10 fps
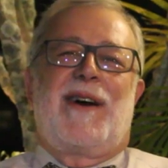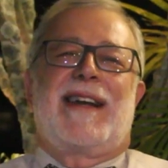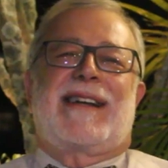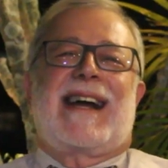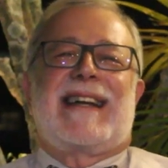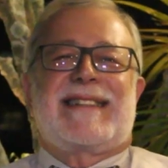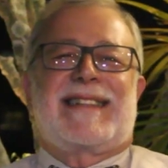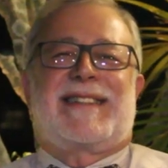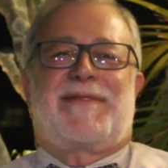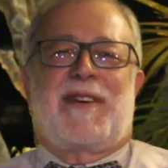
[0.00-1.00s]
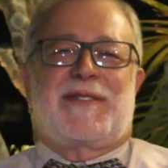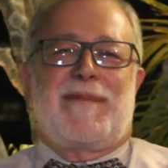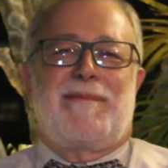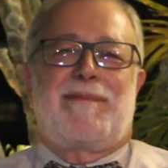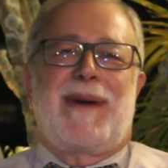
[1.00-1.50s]
Olha, casa que
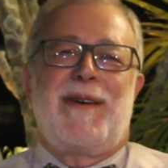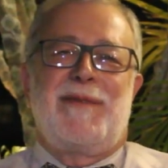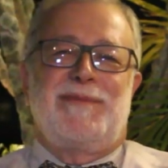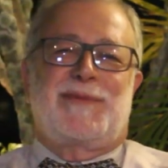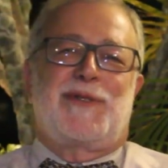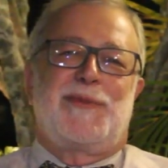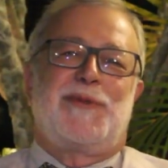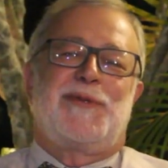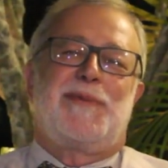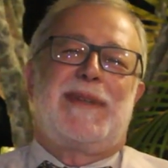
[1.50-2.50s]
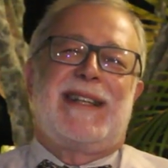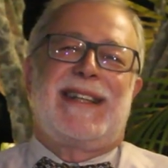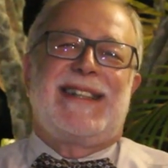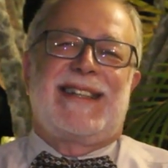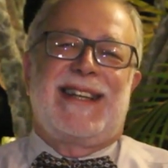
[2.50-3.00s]
falta pão, todo mundo
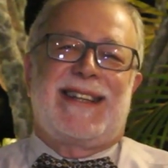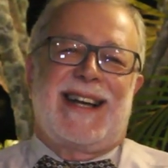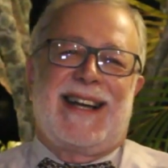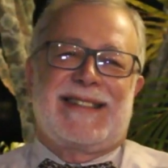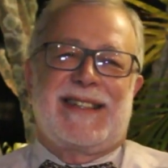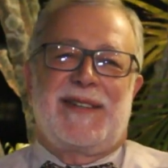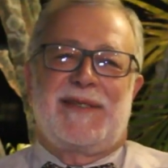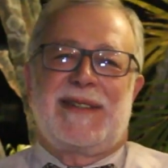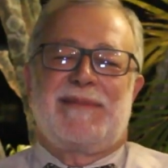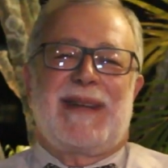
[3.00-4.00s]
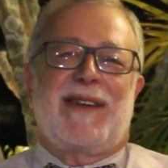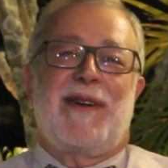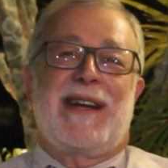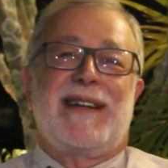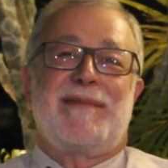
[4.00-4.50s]
briga e ninguém tem razão. Né?
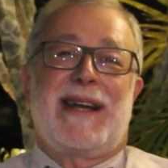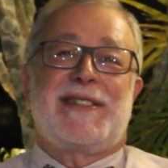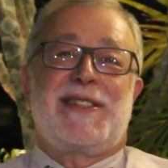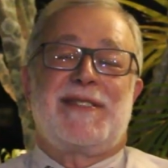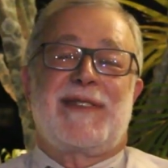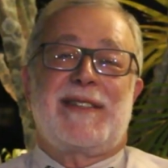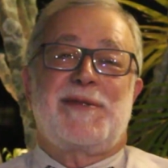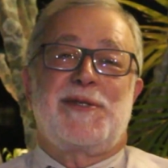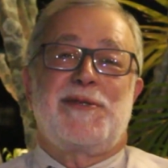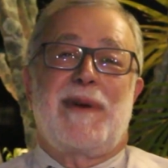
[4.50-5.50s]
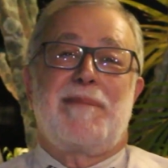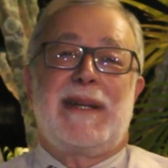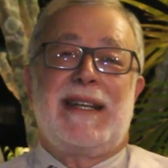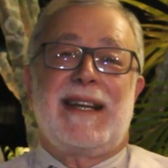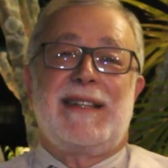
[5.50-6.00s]
Agora imagine, vai surgir uma
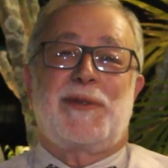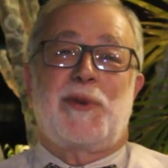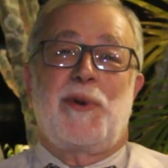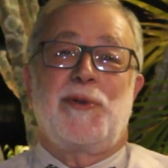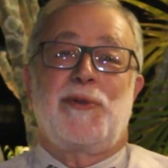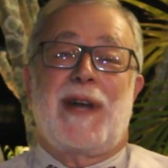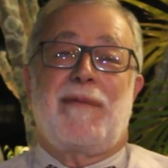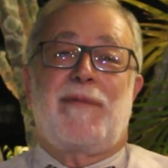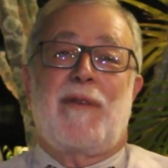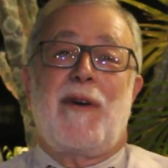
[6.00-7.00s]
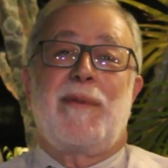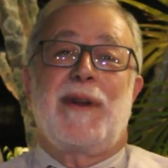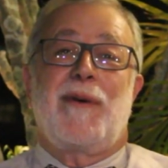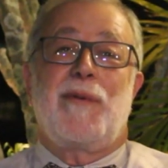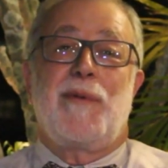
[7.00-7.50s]
briga em torno da
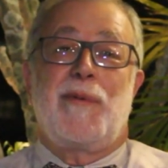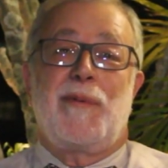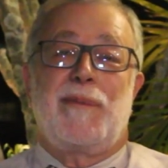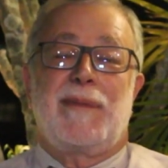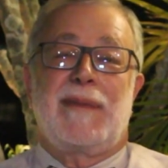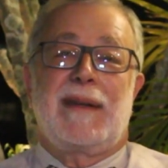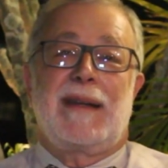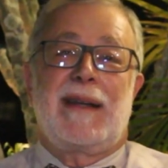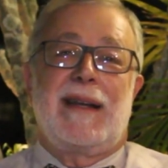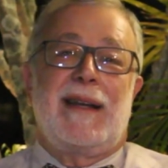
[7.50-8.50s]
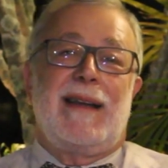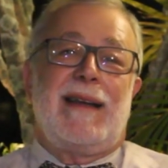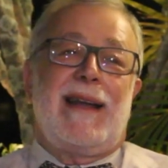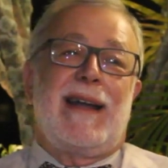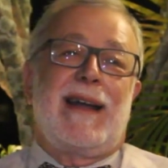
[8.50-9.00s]
Fórmula 1.
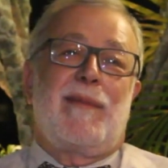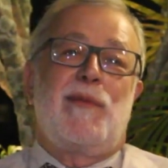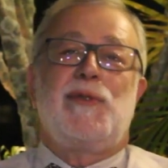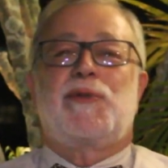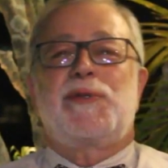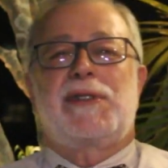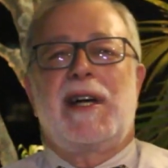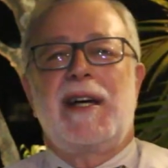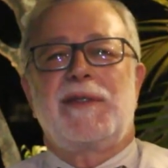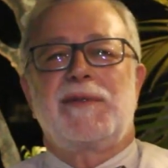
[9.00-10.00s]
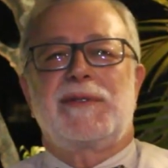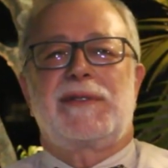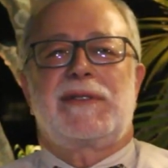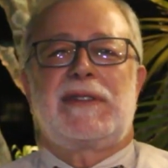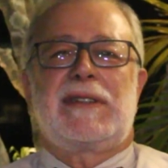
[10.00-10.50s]
É, há muitos
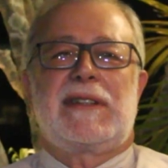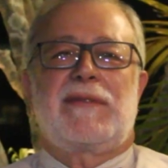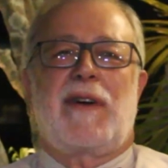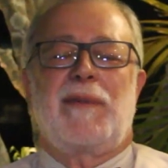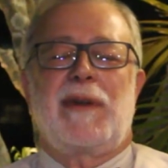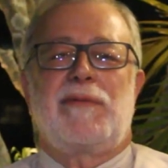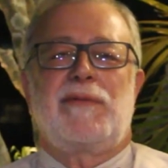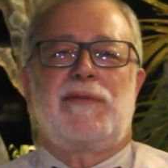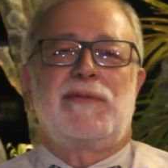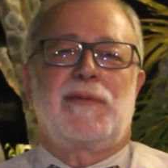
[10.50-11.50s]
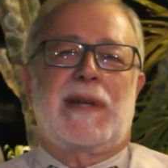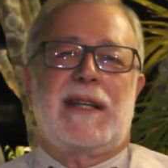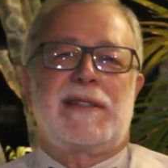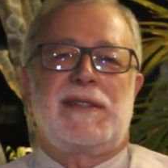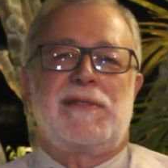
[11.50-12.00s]
anos, é, a Fórmula 1 no
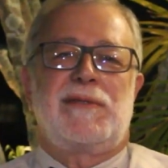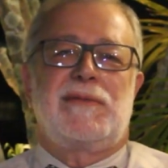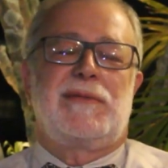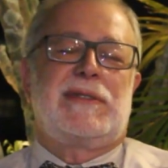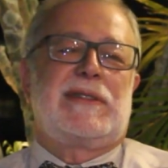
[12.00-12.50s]
Brasil,